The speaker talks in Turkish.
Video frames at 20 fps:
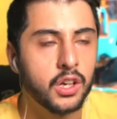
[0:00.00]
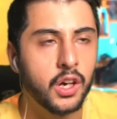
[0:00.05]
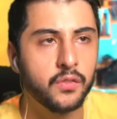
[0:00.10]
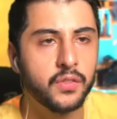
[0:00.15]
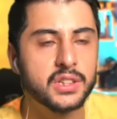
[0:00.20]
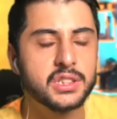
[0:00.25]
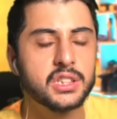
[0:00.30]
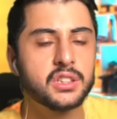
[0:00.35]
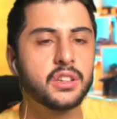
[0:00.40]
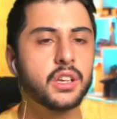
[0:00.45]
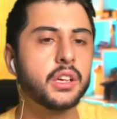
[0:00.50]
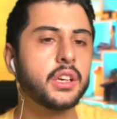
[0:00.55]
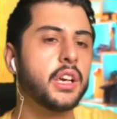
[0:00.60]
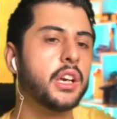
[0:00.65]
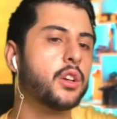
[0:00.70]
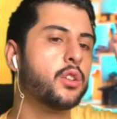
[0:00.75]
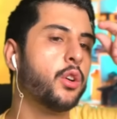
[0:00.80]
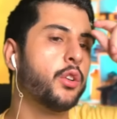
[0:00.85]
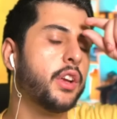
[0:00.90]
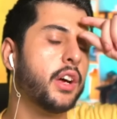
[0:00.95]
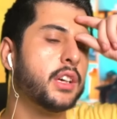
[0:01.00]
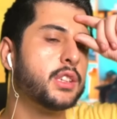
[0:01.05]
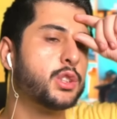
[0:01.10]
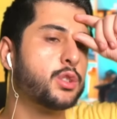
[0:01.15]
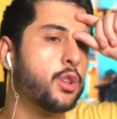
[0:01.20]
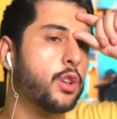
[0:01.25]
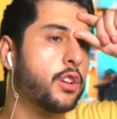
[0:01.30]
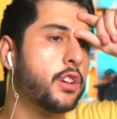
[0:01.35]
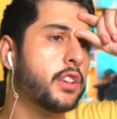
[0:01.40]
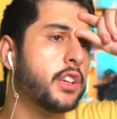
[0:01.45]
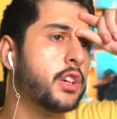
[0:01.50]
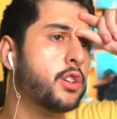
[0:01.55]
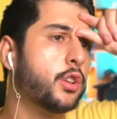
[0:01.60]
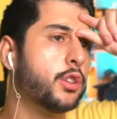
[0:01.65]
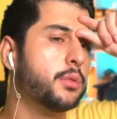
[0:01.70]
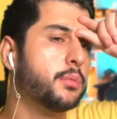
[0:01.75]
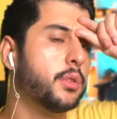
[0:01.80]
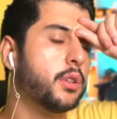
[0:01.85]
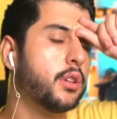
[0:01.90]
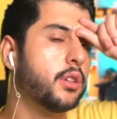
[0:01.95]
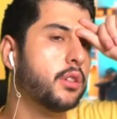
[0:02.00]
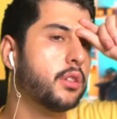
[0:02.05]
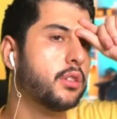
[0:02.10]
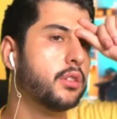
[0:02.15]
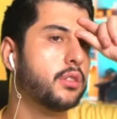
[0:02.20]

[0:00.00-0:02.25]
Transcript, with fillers: Kafasındaki ikon astroların ikonu mu?